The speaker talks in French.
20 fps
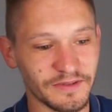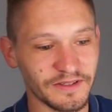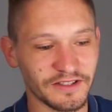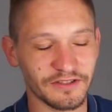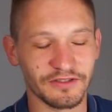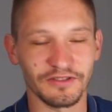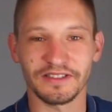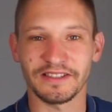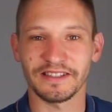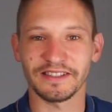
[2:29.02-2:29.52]

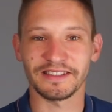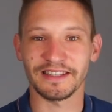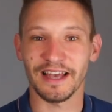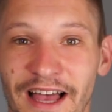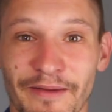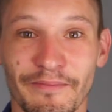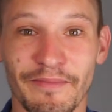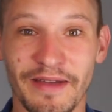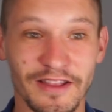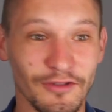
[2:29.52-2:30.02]
Parce que ça, ça
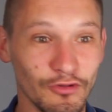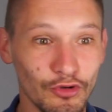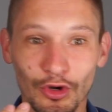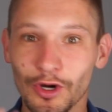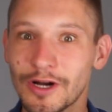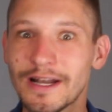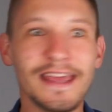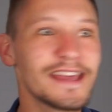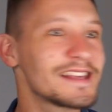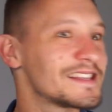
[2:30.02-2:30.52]
ramène
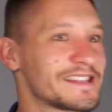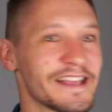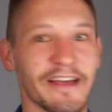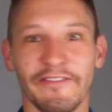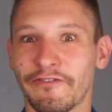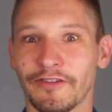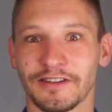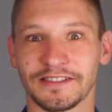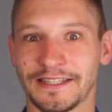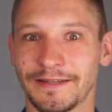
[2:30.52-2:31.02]
du clic ça
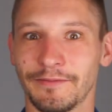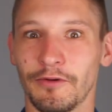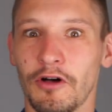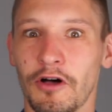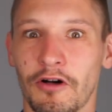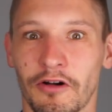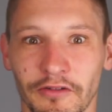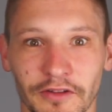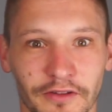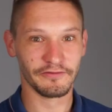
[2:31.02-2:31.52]

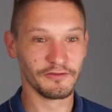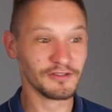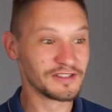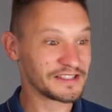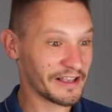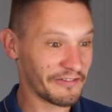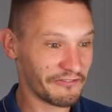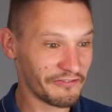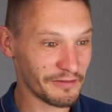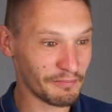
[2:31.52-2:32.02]
forcément Vu que
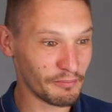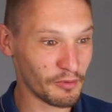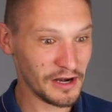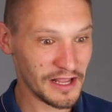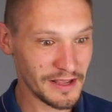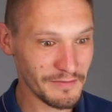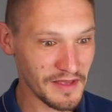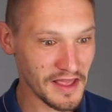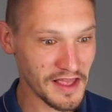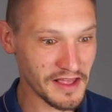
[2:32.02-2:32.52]
ça fait
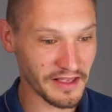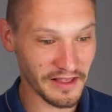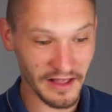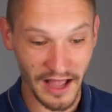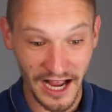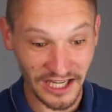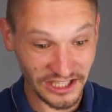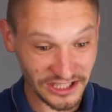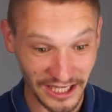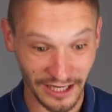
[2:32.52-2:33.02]
polémique
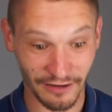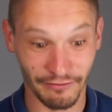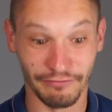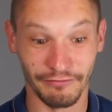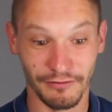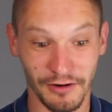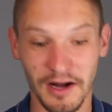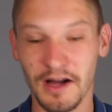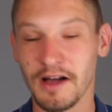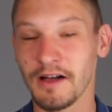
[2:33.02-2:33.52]
à chaque
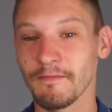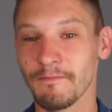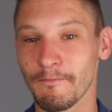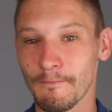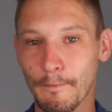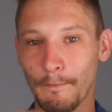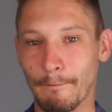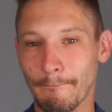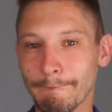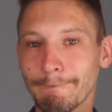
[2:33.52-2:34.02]
fois.
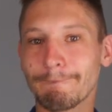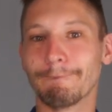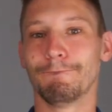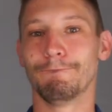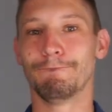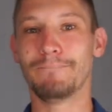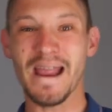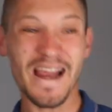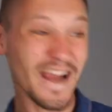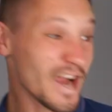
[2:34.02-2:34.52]

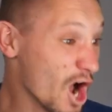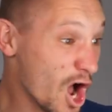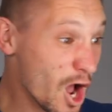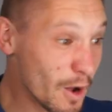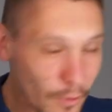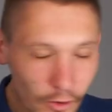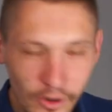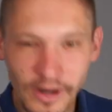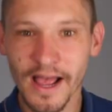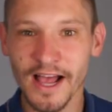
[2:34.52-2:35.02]
Bingo
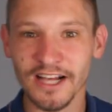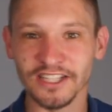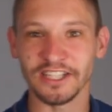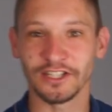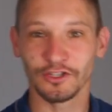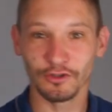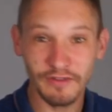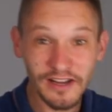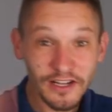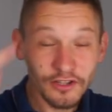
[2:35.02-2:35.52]
mon gars,
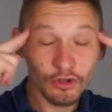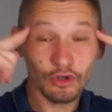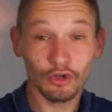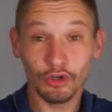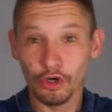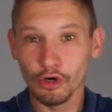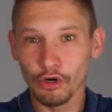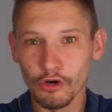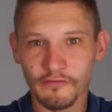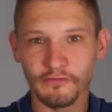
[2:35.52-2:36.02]
j'ai trouvé le
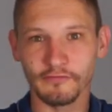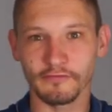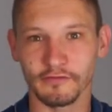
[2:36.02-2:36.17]
truc de ouf